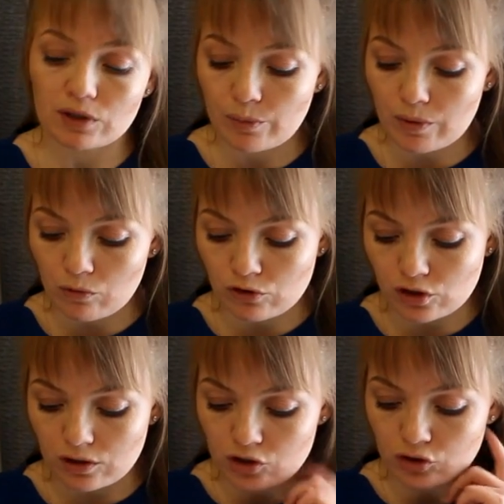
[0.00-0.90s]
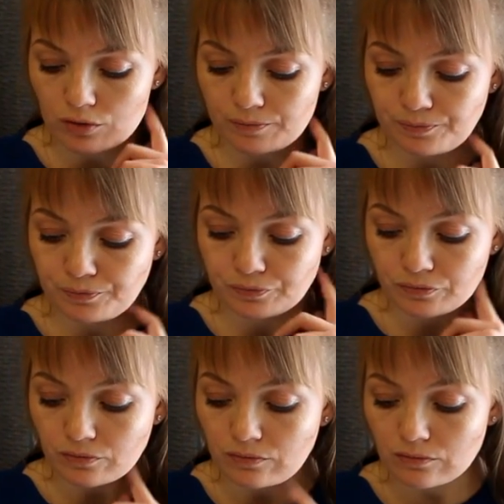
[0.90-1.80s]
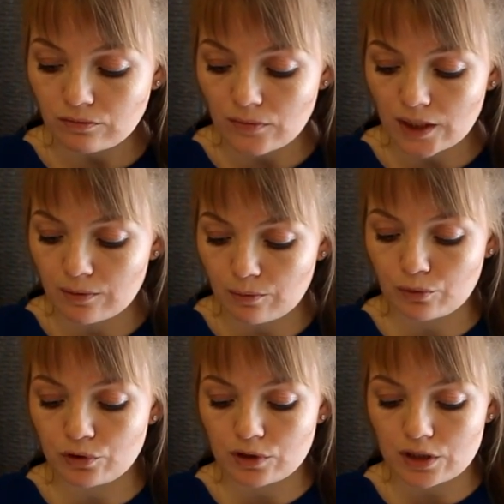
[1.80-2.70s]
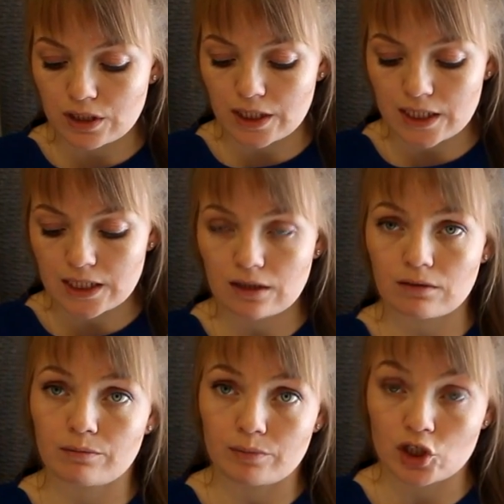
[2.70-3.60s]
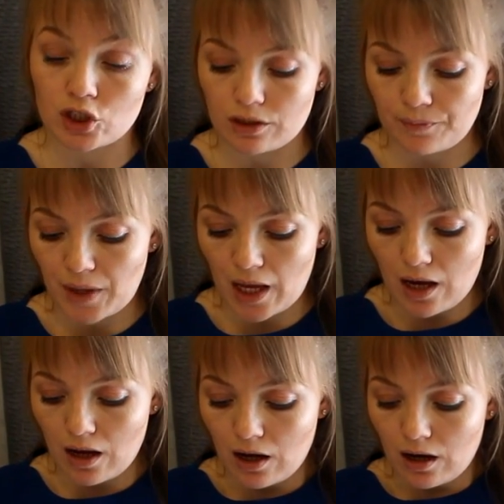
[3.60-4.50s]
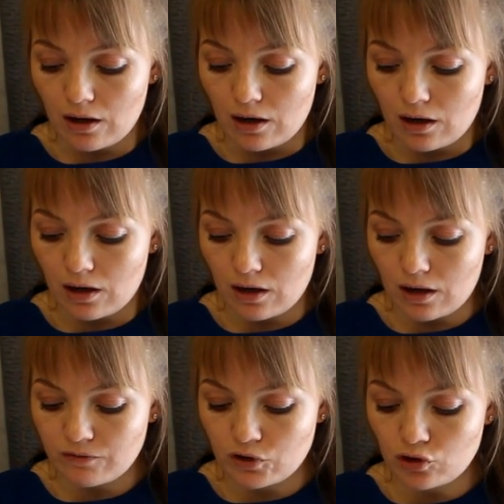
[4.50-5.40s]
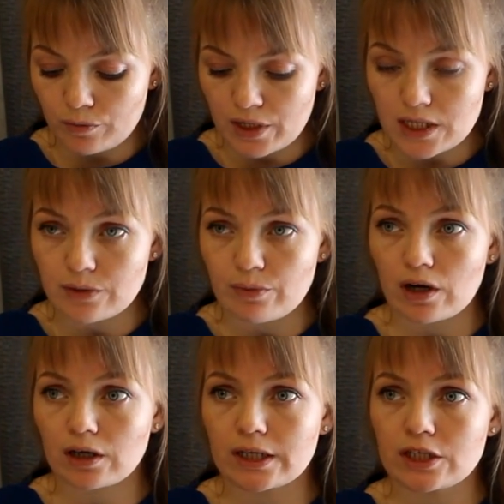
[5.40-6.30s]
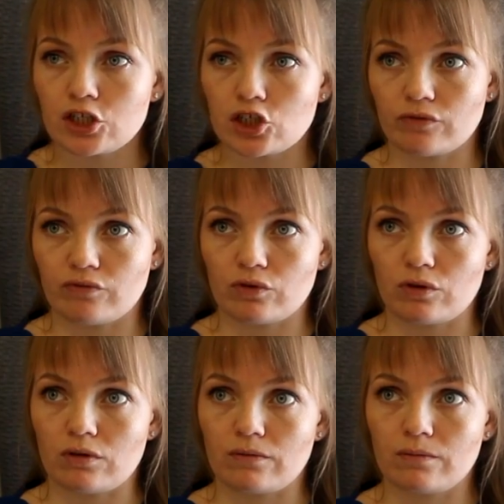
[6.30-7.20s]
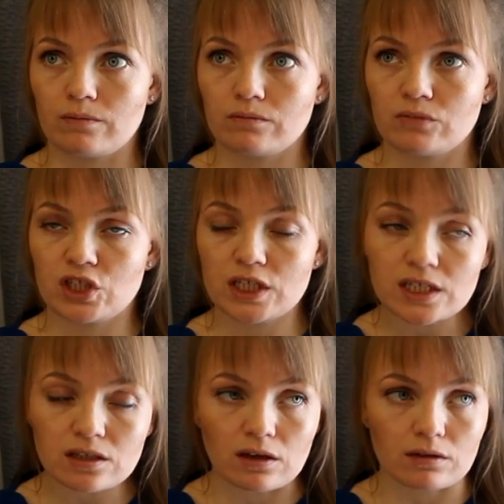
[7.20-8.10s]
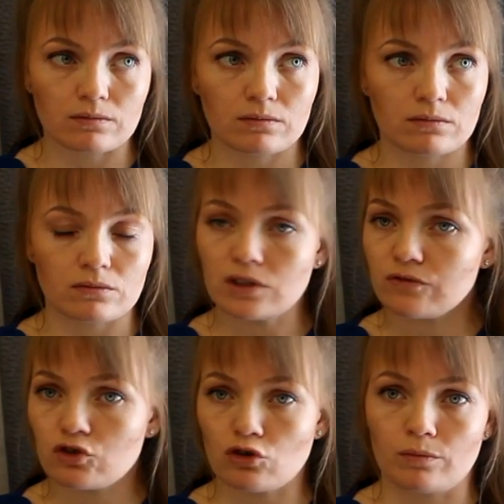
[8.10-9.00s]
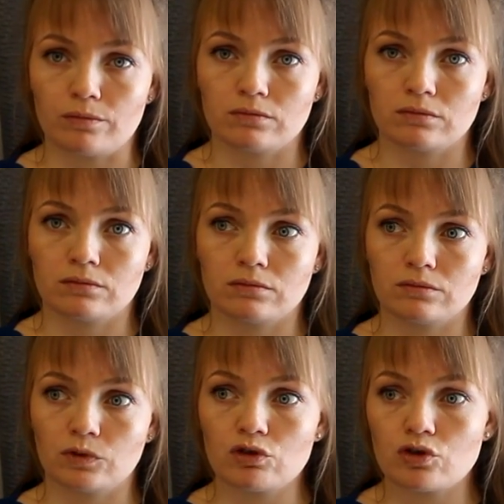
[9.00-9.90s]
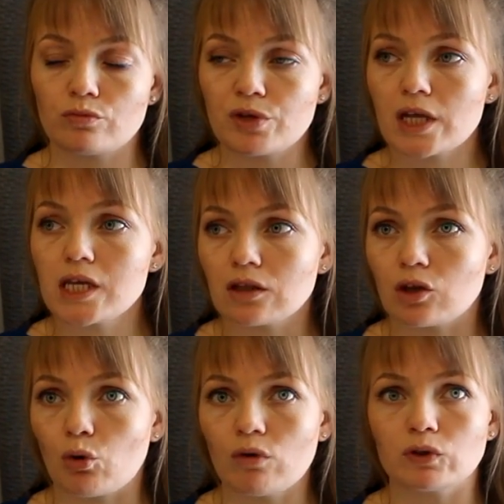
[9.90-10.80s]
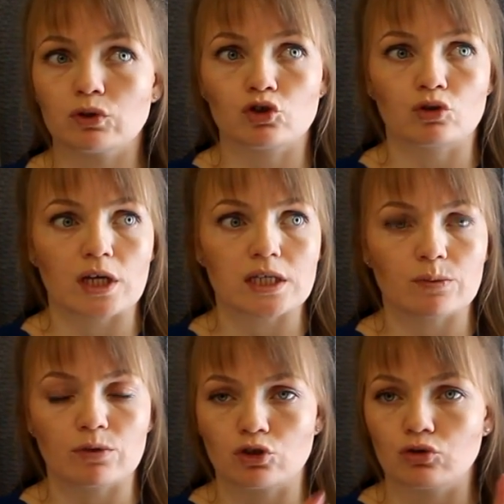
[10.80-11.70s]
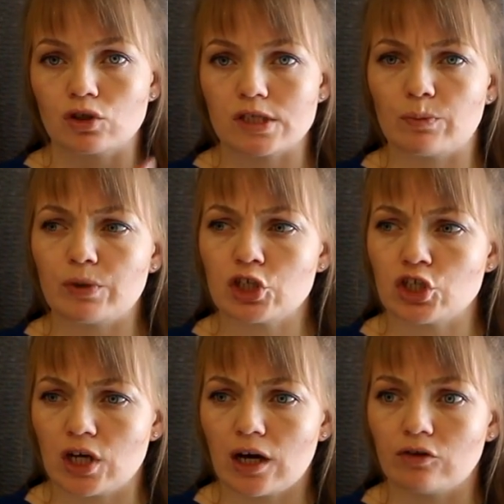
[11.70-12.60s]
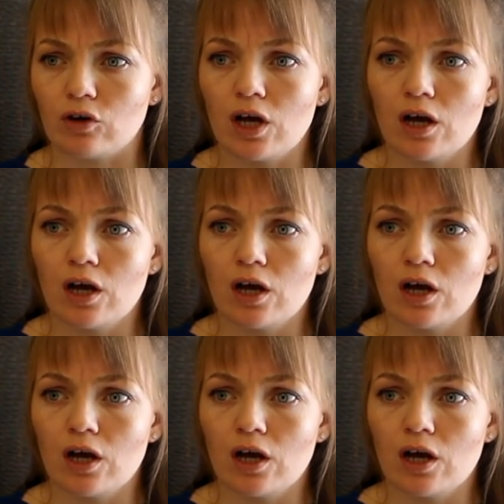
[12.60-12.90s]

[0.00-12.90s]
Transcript: это поможет. Так что будет интересно, пишите. А, в чем я себя ограничиваю? Честно, ни в чем. То есть у меня нет такого, то, что я себе что-то запрещаю,